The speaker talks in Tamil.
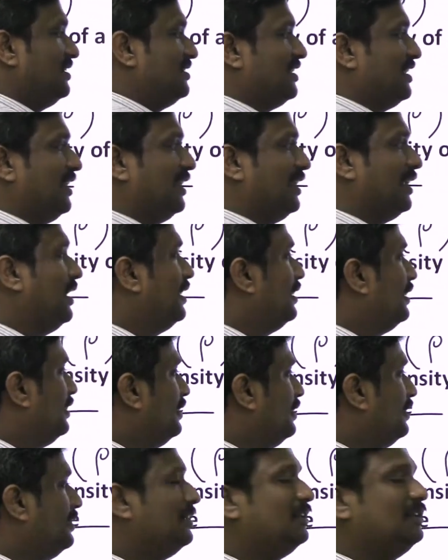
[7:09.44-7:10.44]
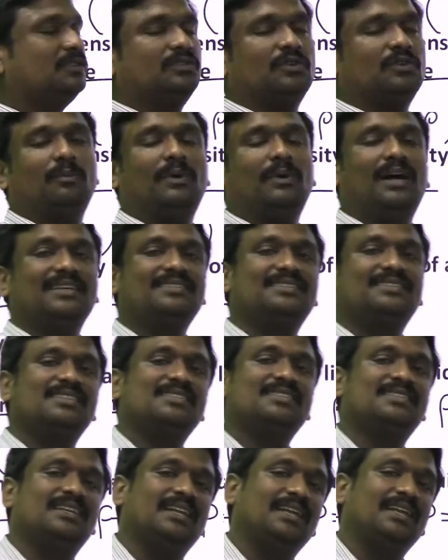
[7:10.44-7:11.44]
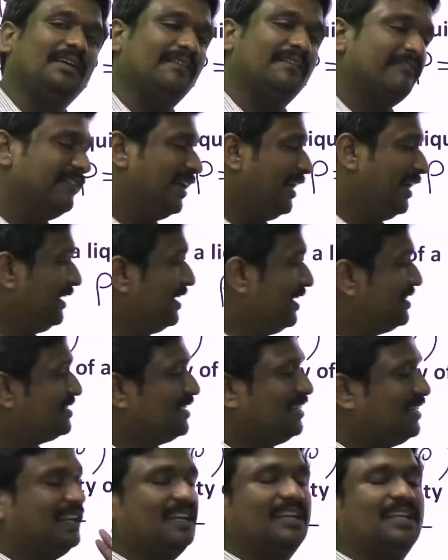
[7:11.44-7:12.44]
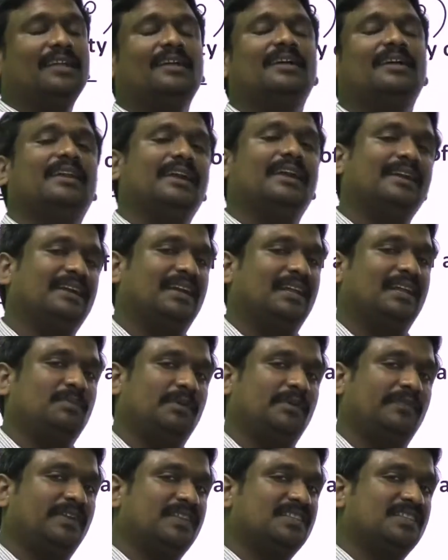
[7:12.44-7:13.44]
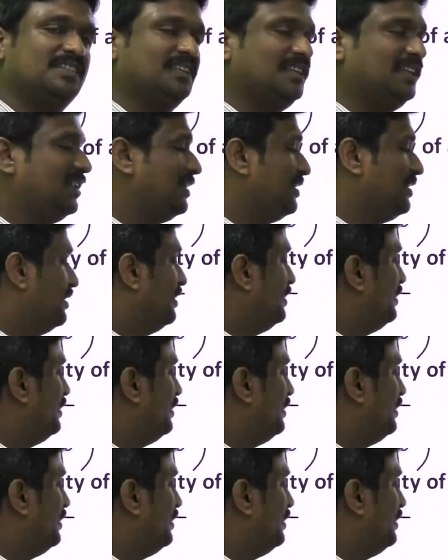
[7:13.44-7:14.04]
சரிங்களா ஸோ மாஸ் டென்சிட்டி வெயிட் டென்சிட்டின்னு ரெண்டு டைப் ஆஃப் டென்சிட்டி இருக்குது